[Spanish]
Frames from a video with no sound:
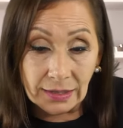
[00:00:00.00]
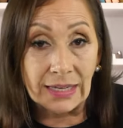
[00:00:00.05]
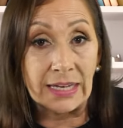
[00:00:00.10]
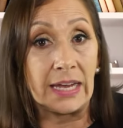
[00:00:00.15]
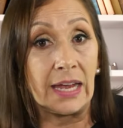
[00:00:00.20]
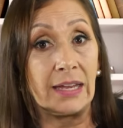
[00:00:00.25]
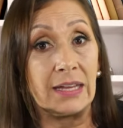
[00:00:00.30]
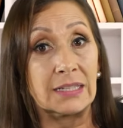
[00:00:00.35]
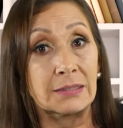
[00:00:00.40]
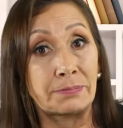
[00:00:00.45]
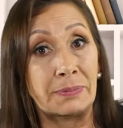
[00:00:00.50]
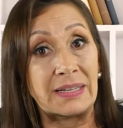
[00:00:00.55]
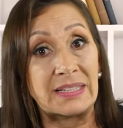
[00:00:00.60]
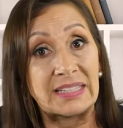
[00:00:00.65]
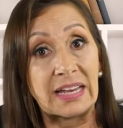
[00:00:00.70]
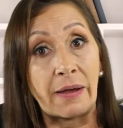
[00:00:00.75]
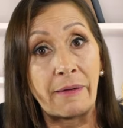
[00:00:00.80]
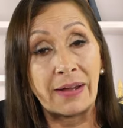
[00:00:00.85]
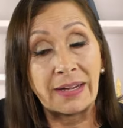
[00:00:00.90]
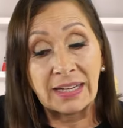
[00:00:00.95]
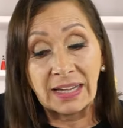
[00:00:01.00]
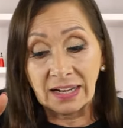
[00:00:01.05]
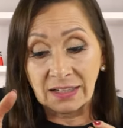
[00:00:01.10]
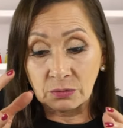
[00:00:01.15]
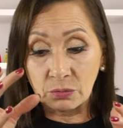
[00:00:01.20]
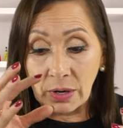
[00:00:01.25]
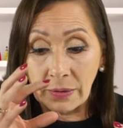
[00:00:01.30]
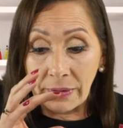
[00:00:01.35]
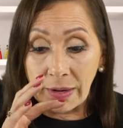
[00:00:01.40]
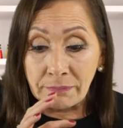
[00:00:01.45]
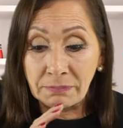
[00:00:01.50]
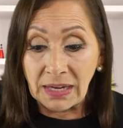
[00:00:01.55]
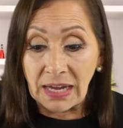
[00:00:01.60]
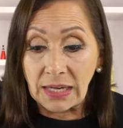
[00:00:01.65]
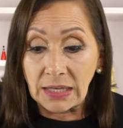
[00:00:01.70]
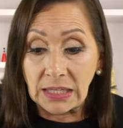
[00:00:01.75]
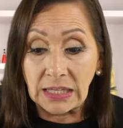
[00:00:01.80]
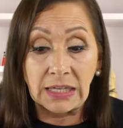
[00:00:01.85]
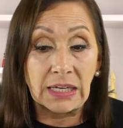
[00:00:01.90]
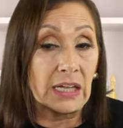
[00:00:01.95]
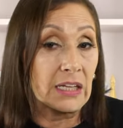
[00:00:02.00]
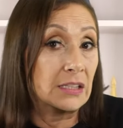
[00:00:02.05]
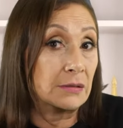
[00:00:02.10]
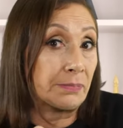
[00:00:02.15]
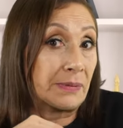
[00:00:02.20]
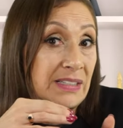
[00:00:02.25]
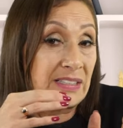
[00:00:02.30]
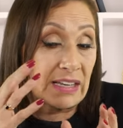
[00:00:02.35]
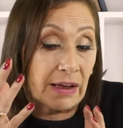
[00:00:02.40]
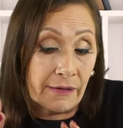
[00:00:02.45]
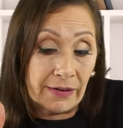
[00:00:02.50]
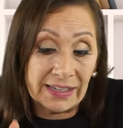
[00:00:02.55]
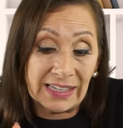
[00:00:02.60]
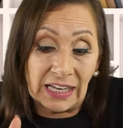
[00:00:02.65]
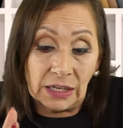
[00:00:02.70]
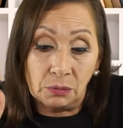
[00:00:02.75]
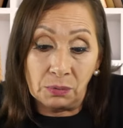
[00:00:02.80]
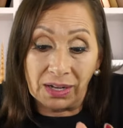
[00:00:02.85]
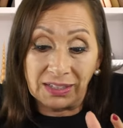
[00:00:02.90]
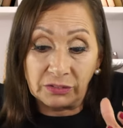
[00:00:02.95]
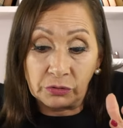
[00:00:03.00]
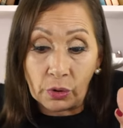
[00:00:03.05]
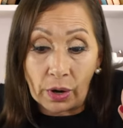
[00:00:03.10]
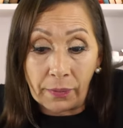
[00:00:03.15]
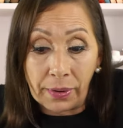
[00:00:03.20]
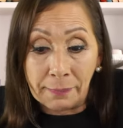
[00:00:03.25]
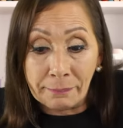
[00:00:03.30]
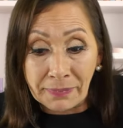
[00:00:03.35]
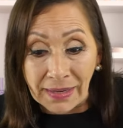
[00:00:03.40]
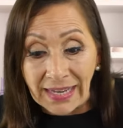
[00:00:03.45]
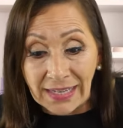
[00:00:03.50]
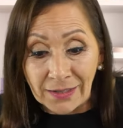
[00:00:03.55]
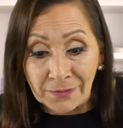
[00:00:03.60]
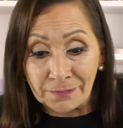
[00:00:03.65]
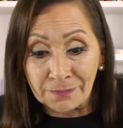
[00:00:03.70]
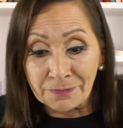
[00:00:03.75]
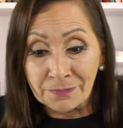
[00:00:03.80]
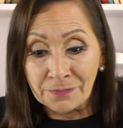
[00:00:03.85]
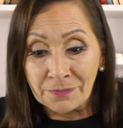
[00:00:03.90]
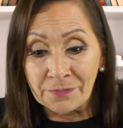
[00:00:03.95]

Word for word: Quienes pensaban que actuaban bien y quienes pensaban que no actuaban bien.